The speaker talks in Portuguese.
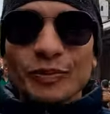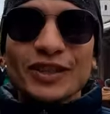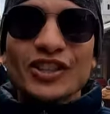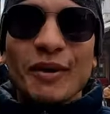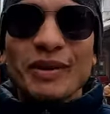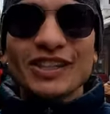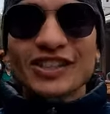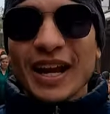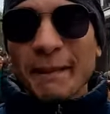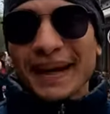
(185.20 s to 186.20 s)

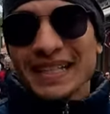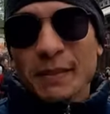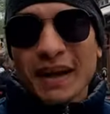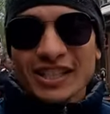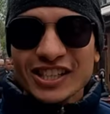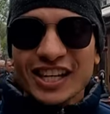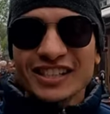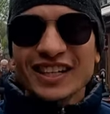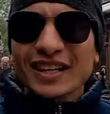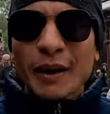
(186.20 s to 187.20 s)
praticamente da Praça
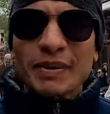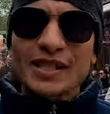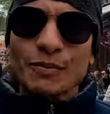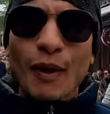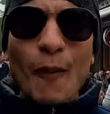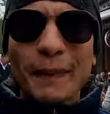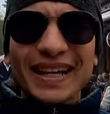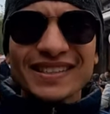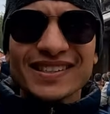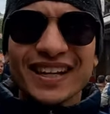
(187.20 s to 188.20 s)
Bachártica, que é a principal
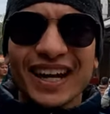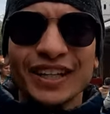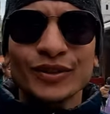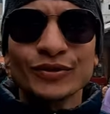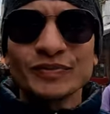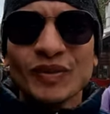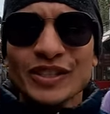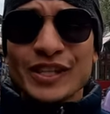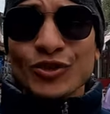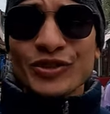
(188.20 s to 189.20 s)
praça de Sarajevo.
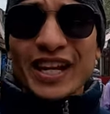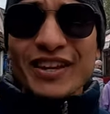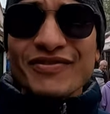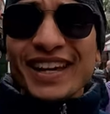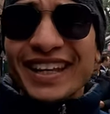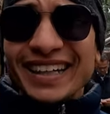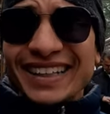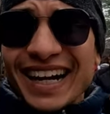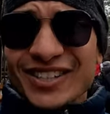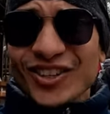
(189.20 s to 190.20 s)
Vocês conseguem ver aqui
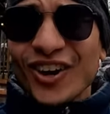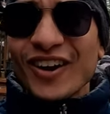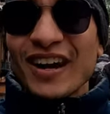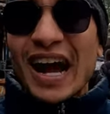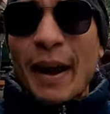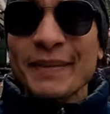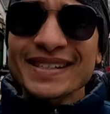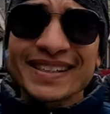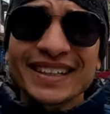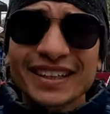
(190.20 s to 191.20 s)
atrás, ó, a
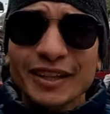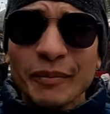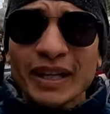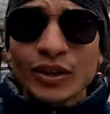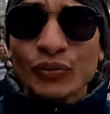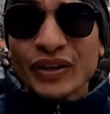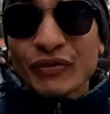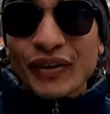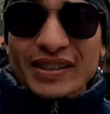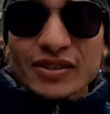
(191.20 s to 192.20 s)
mesquita também, então
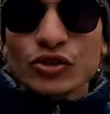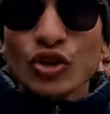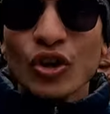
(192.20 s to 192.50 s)
fica facinho